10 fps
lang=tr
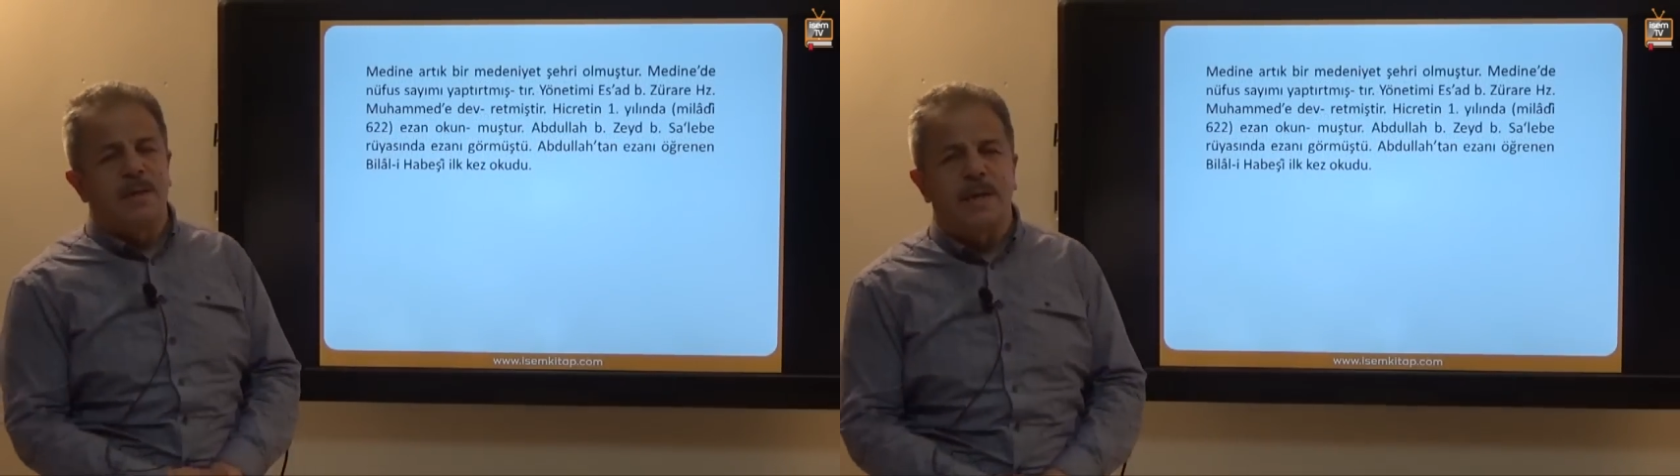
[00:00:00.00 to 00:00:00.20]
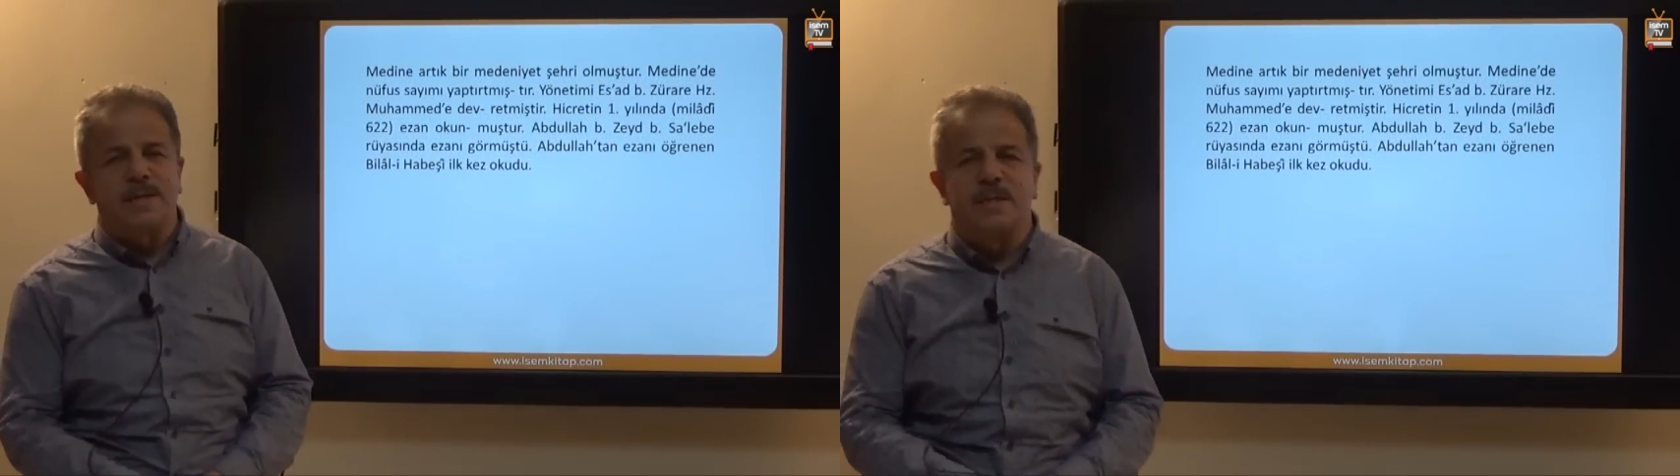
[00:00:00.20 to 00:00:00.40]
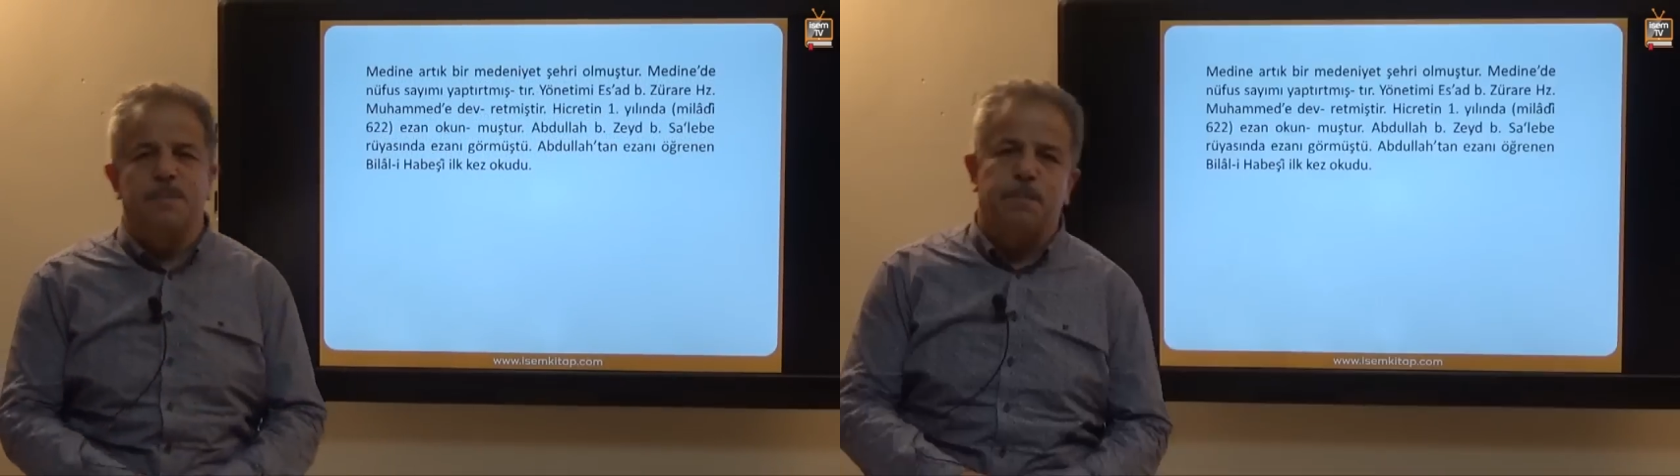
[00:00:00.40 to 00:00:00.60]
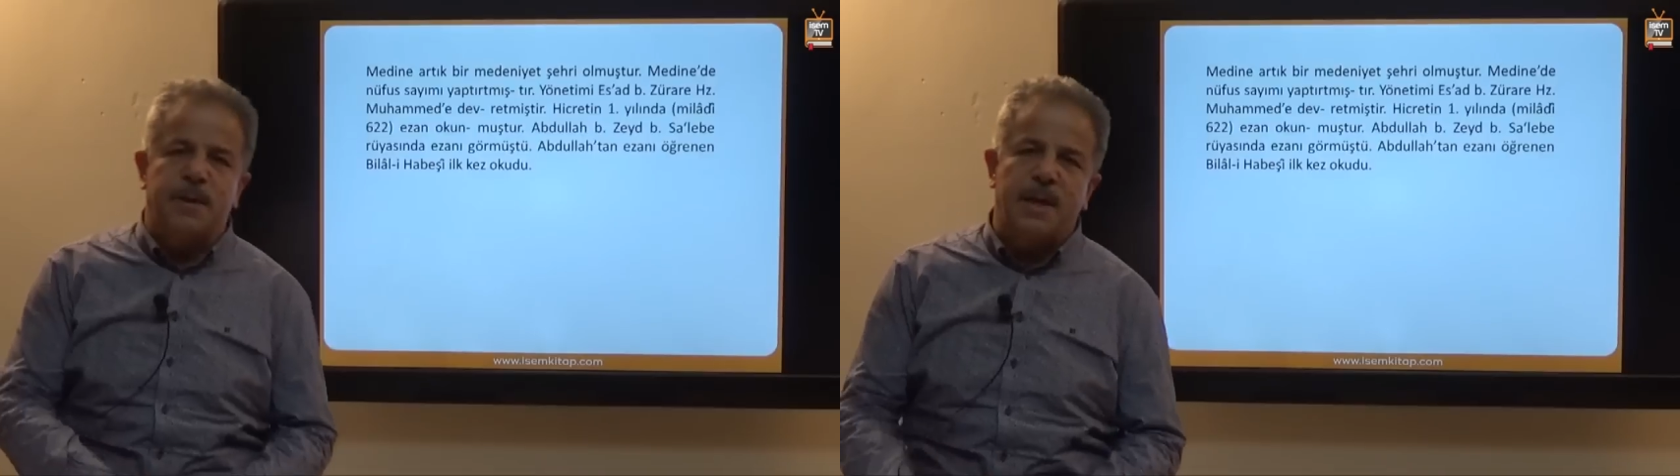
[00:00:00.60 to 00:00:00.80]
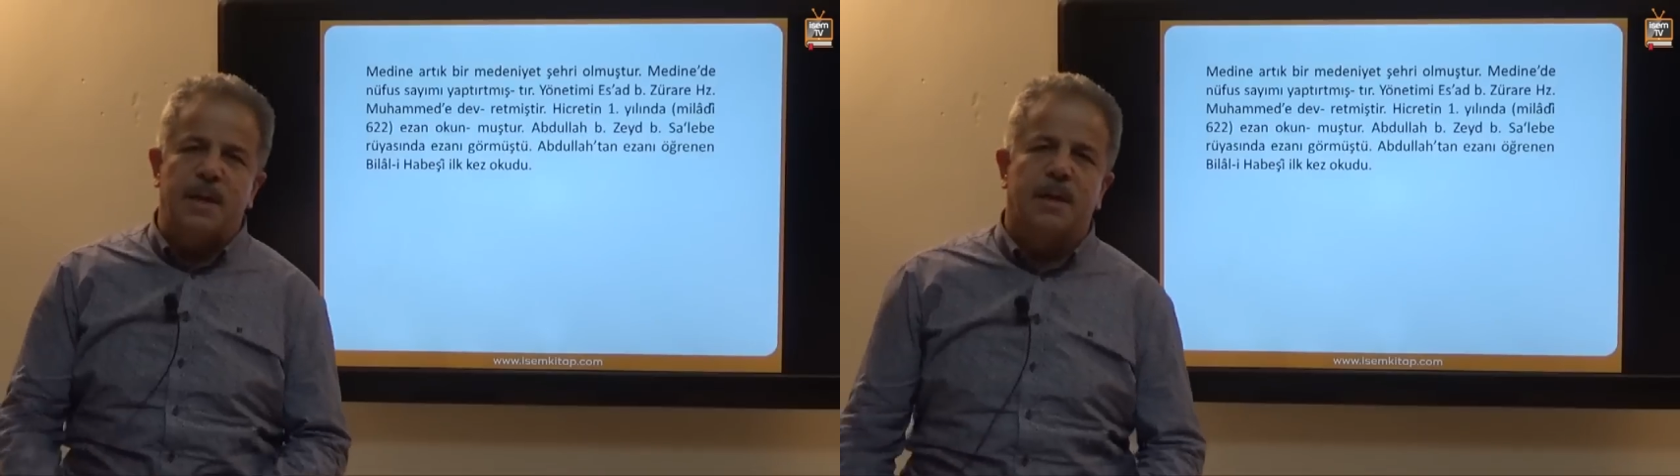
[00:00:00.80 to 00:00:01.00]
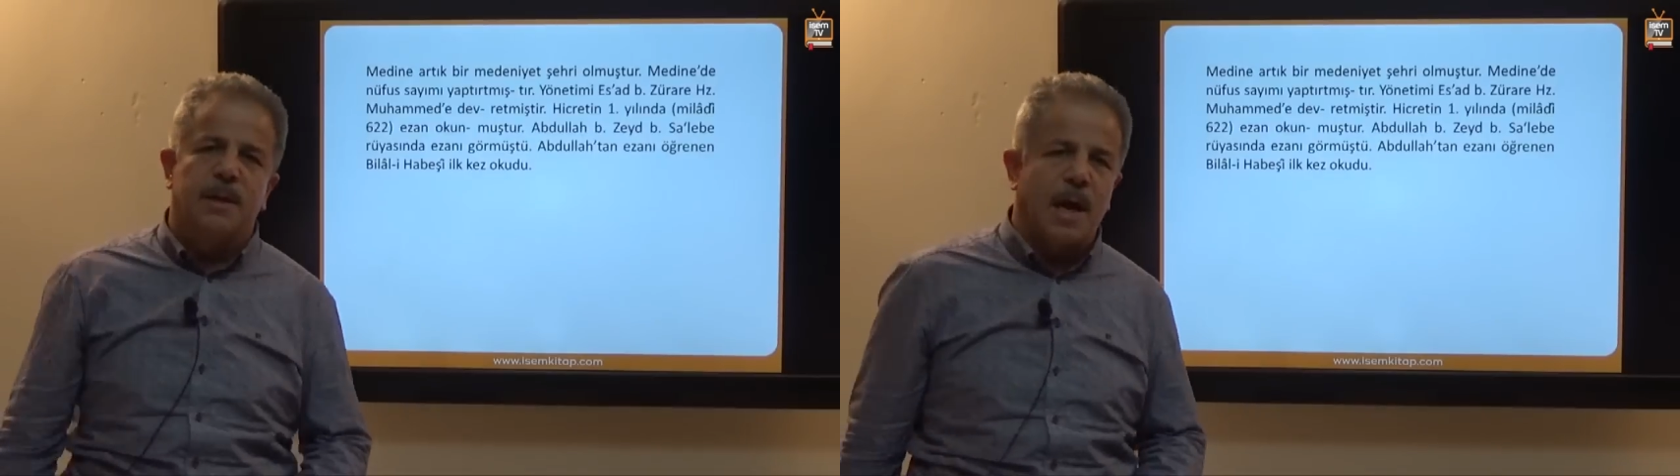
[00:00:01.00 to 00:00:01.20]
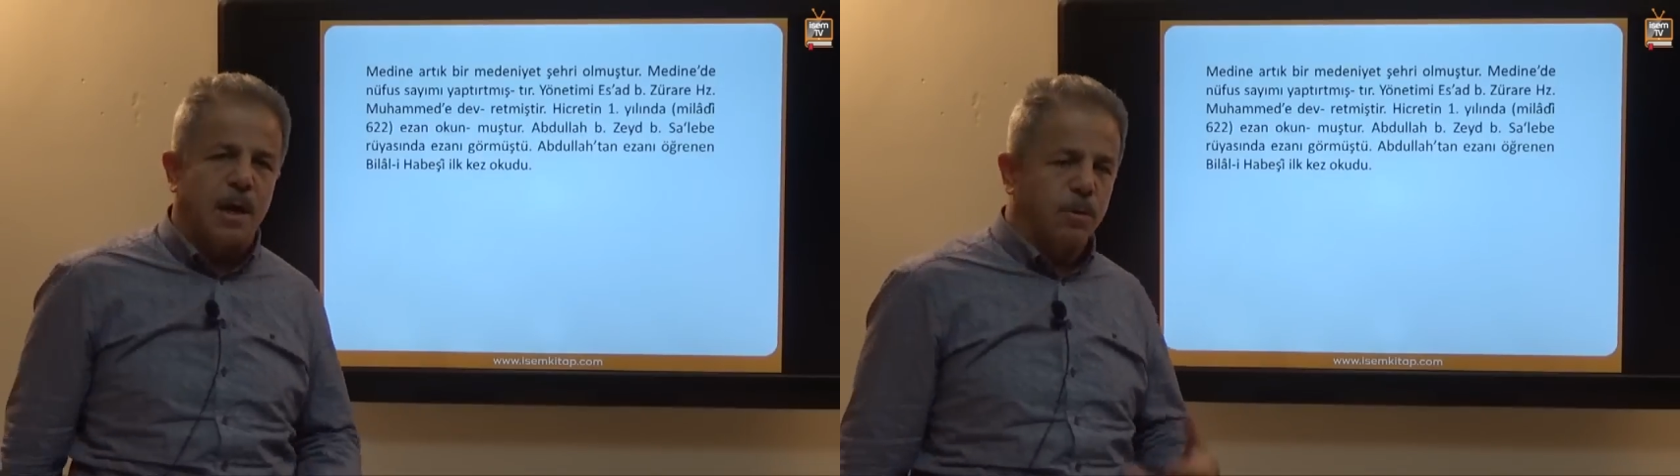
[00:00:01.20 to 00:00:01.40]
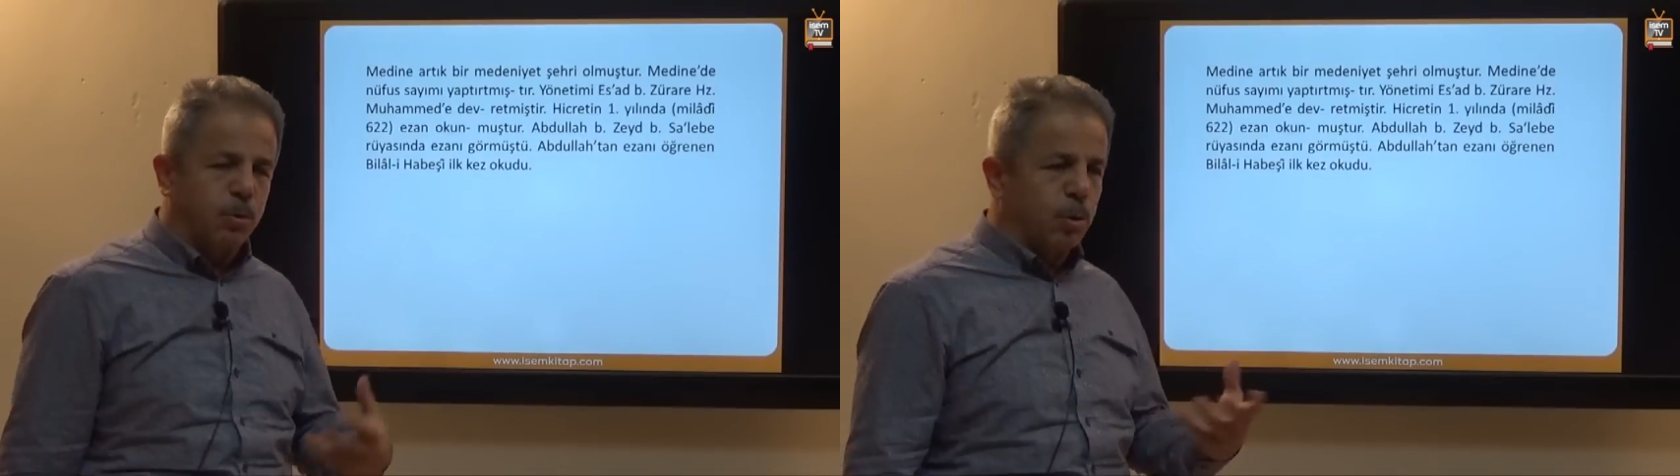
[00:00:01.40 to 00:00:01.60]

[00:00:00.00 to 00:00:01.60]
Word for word: Yesrib değil yani